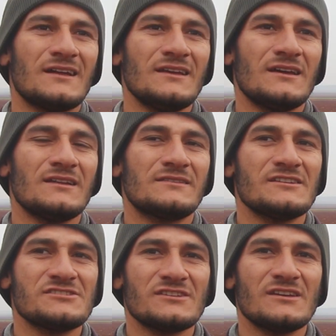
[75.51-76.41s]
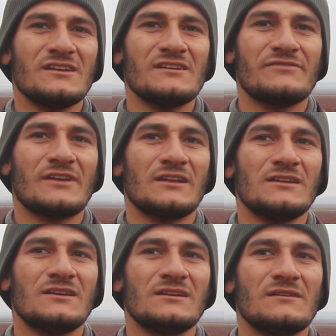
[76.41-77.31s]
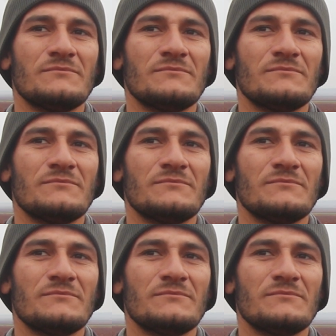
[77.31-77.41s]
عليها لتنشف يعني